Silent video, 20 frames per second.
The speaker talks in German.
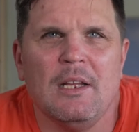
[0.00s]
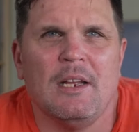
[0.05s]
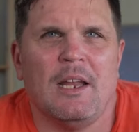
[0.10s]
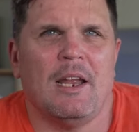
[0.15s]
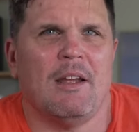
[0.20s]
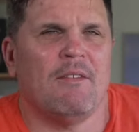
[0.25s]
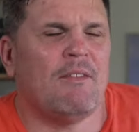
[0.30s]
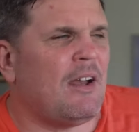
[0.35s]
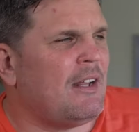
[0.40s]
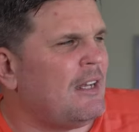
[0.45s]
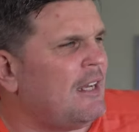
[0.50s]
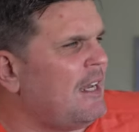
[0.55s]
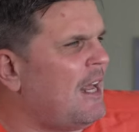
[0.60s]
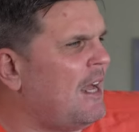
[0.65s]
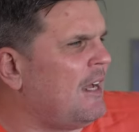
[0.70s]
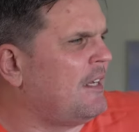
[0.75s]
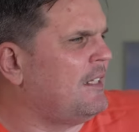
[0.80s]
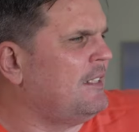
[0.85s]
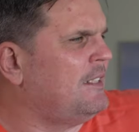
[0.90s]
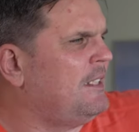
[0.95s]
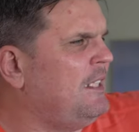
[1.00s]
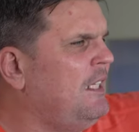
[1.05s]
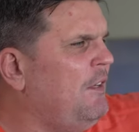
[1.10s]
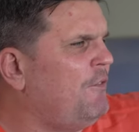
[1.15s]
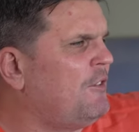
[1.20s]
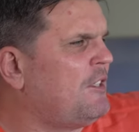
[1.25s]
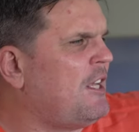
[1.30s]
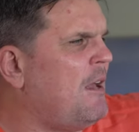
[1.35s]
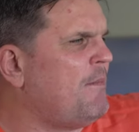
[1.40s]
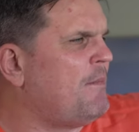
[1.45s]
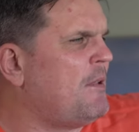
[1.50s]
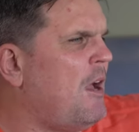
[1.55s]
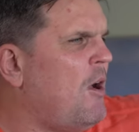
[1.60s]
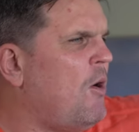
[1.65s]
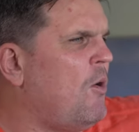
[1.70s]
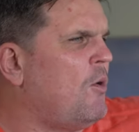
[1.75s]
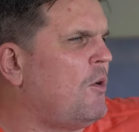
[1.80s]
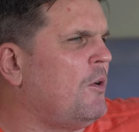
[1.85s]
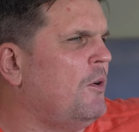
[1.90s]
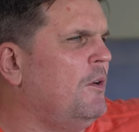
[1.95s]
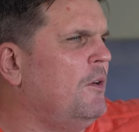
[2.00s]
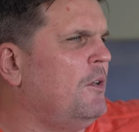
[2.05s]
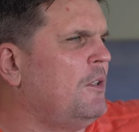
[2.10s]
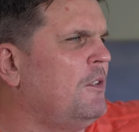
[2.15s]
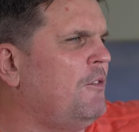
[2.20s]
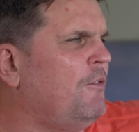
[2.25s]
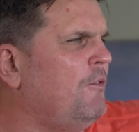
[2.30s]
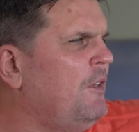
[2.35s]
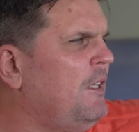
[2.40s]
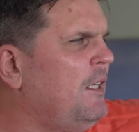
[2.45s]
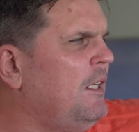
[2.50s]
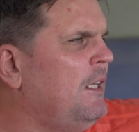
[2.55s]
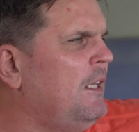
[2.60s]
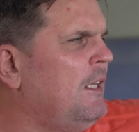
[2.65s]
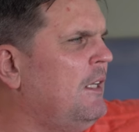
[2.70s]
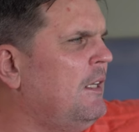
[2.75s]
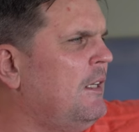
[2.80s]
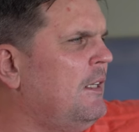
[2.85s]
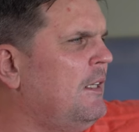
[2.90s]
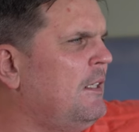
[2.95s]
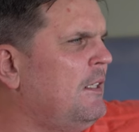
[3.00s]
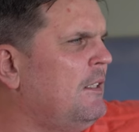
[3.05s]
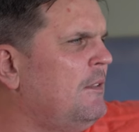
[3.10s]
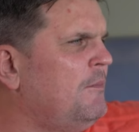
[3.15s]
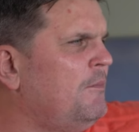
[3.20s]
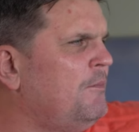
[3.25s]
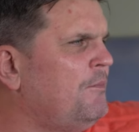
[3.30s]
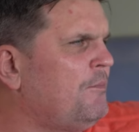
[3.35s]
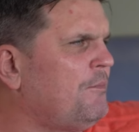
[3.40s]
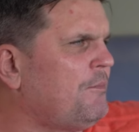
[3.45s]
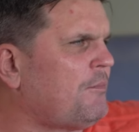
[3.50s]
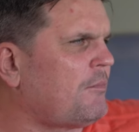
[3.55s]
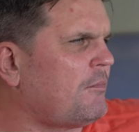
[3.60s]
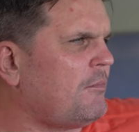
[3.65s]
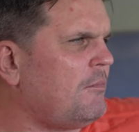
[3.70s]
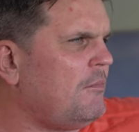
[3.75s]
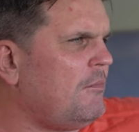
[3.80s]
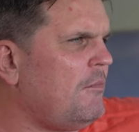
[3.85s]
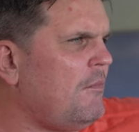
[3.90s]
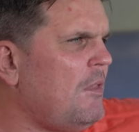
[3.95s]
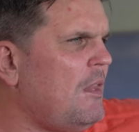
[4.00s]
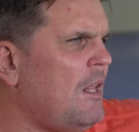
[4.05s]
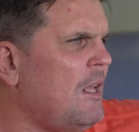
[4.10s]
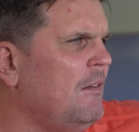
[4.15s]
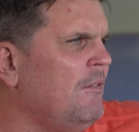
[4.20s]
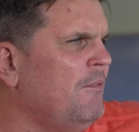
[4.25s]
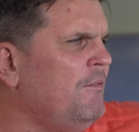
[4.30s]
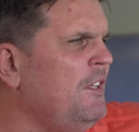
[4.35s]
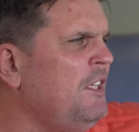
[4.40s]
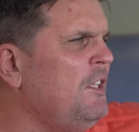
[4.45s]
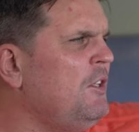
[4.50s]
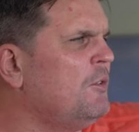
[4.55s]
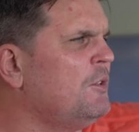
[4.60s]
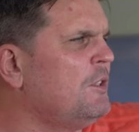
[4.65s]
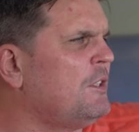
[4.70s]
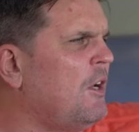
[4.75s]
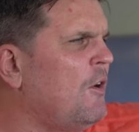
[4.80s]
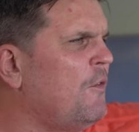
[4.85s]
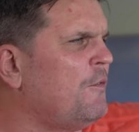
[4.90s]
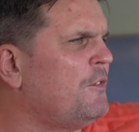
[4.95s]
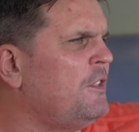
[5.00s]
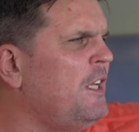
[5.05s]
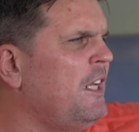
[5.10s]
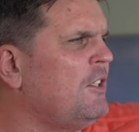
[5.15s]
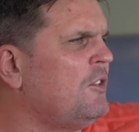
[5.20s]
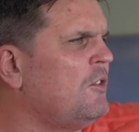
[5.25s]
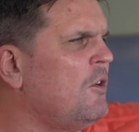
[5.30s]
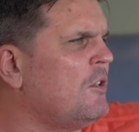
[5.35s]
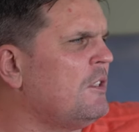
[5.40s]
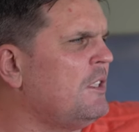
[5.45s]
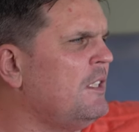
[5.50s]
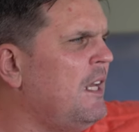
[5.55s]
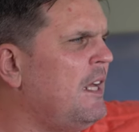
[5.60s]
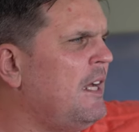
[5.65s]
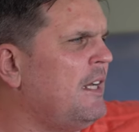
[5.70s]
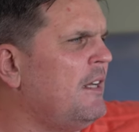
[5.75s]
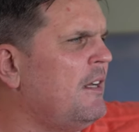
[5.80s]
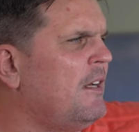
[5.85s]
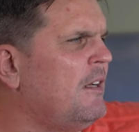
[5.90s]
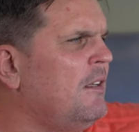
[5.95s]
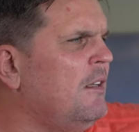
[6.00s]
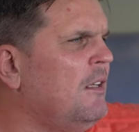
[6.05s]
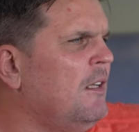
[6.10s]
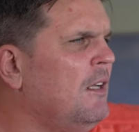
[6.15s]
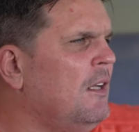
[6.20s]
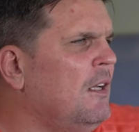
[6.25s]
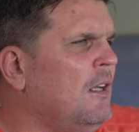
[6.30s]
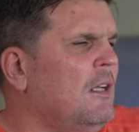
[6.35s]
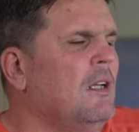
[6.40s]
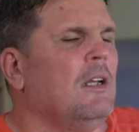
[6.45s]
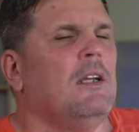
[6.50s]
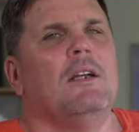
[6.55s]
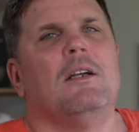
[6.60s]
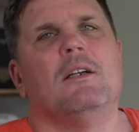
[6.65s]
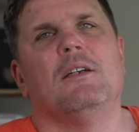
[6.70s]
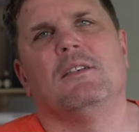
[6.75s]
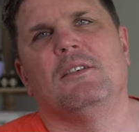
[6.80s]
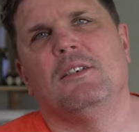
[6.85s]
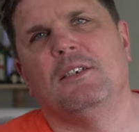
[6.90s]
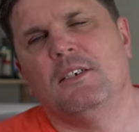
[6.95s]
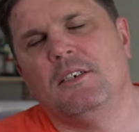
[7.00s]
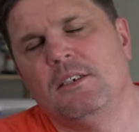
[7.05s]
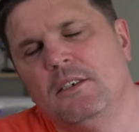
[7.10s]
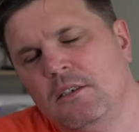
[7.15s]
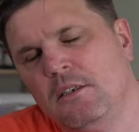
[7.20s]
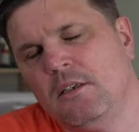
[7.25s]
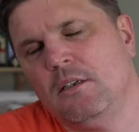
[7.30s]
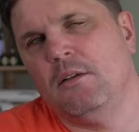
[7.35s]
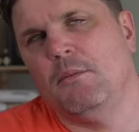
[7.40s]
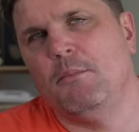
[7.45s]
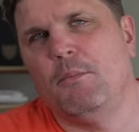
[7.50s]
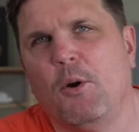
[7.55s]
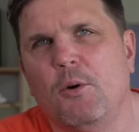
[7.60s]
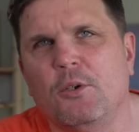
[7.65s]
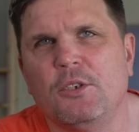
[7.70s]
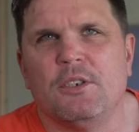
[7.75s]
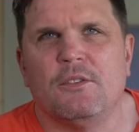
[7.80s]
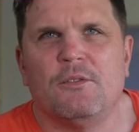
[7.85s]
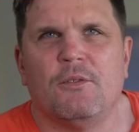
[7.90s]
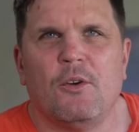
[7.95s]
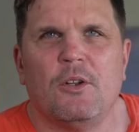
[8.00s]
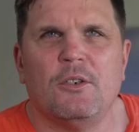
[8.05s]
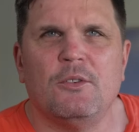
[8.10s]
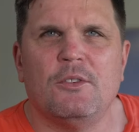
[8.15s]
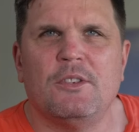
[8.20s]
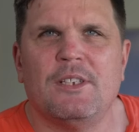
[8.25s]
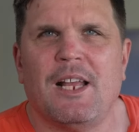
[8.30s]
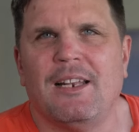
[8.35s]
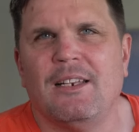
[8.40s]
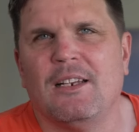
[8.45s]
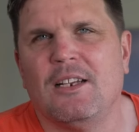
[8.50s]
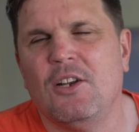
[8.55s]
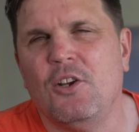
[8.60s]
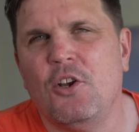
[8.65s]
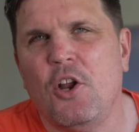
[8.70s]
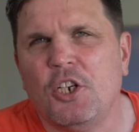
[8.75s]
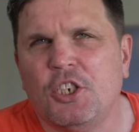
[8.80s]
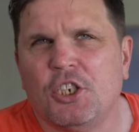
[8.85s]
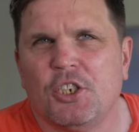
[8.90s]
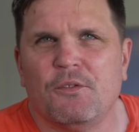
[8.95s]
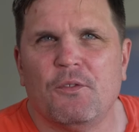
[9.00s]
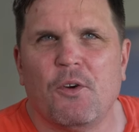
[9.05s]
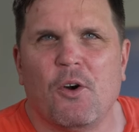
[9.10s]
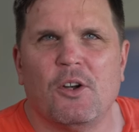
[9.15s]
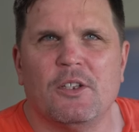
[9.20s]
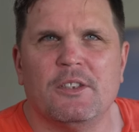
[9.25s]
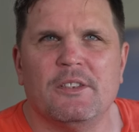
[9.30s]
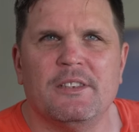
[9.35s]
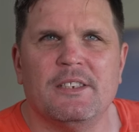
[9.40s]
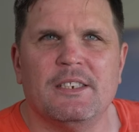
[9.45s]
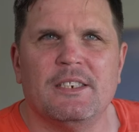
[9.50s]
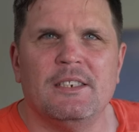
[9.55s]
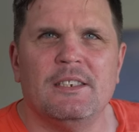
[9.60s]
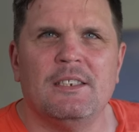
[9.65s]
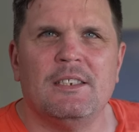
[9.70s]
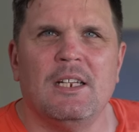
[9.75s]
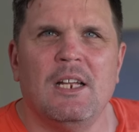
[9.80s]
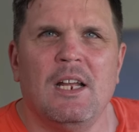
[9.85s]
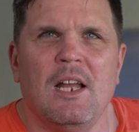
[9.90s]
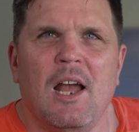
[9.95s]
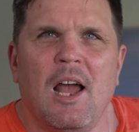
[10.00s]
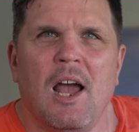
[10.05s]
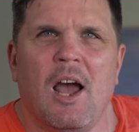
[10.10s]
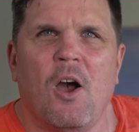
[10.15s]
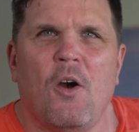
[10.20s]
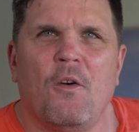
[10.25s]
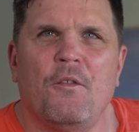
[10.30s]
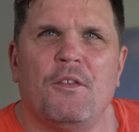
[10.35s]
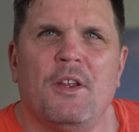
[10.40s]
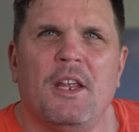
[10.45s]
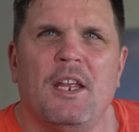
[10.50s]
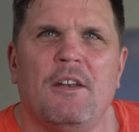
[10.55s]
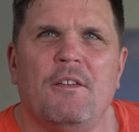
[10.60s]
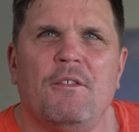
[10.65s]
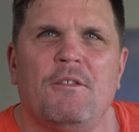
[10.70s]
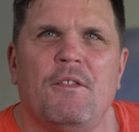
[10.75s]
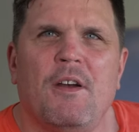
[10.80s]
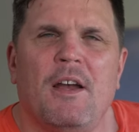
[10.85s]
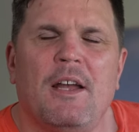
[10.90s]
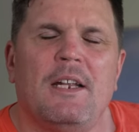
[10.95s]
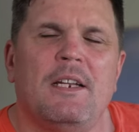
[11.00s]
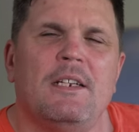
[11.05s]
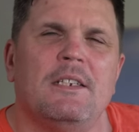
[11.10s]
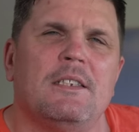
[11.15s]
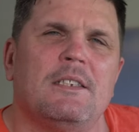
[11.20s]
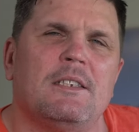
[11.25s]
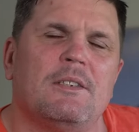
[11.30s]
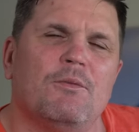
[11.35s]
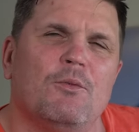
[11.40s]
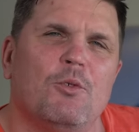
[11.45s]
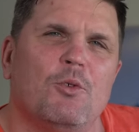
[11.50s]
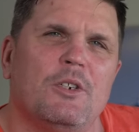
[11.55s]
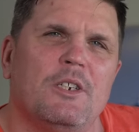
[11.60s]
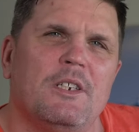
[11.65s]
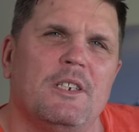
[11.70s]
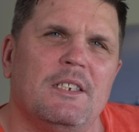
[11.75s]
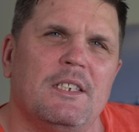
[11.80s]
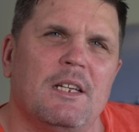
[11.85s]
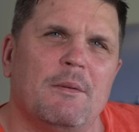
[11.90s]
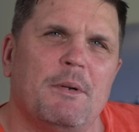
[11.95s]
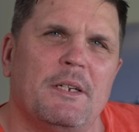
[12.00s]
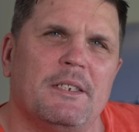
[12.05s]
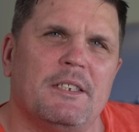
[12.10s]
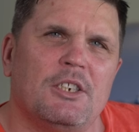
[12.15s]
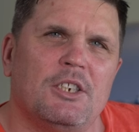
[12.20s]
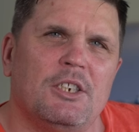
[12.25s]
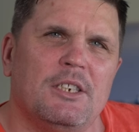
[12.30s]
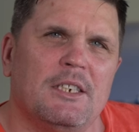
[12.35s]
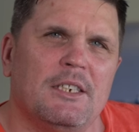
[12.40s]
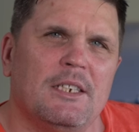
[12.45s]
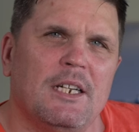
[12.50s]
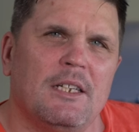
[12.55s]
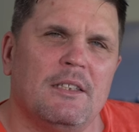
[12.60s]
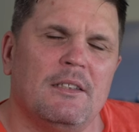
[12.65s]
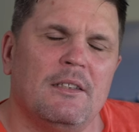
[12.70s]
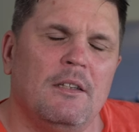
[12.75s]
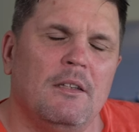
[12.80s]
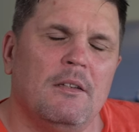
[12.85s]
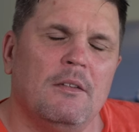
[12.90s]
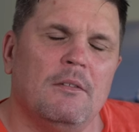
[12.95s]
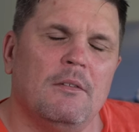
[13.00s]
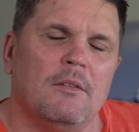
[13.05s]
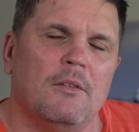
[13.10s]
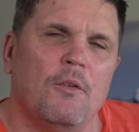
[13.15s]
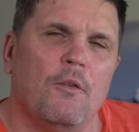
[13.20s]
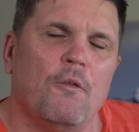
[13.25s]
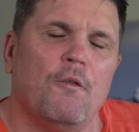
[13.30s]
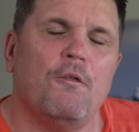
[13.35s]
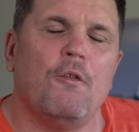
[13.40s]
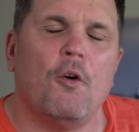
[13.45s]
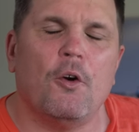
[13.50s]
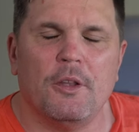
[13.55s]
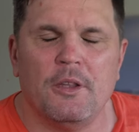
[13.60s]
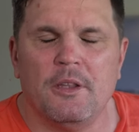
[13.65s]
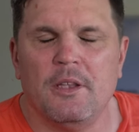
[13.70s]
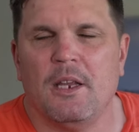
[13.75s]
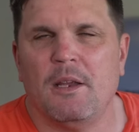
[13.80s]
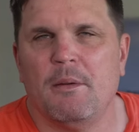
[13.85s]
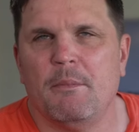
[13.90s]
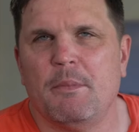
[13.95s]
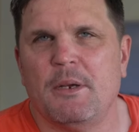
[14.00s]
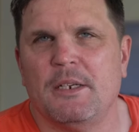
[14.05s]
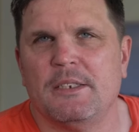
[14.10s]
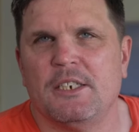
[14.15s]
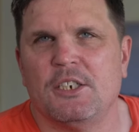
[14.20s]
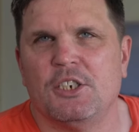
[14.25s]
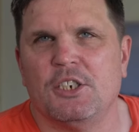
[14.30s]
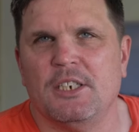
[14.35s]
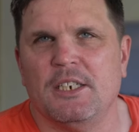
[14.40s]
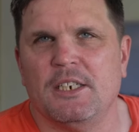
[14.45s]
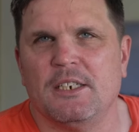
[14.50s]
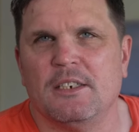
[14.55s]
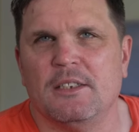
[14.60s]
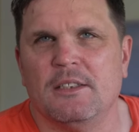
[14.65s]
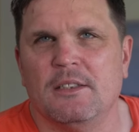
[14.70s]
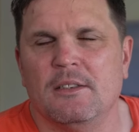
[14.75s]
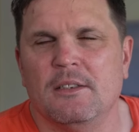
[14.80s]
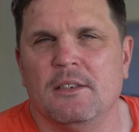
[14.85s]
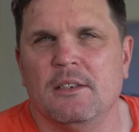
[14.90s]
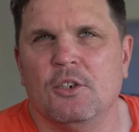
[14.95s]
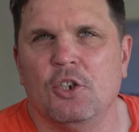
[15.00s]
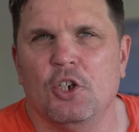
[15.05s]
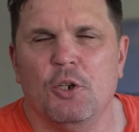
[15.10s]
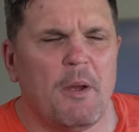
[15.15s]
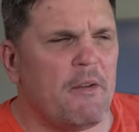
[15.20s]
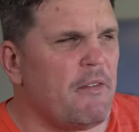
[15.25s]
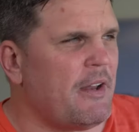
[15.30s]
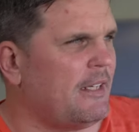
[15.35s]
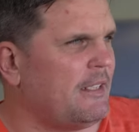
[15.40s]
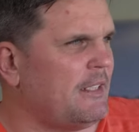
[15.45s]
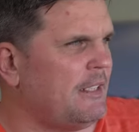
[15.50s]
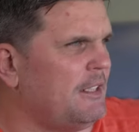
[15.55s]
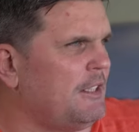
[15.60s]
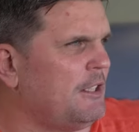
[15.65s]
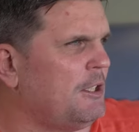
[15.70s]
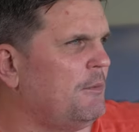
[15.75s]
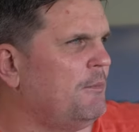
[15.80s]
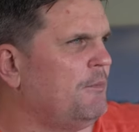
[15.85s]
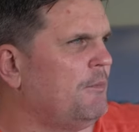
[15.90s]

Er war dann aggressiv, gab da auch irgendwie ähm, Videos auf TikTok, die leider gepostet worden, dann gelöscht worden sind. Auf jeden Fall wurde dieser Passagier dann von den Passagieren überwältigt.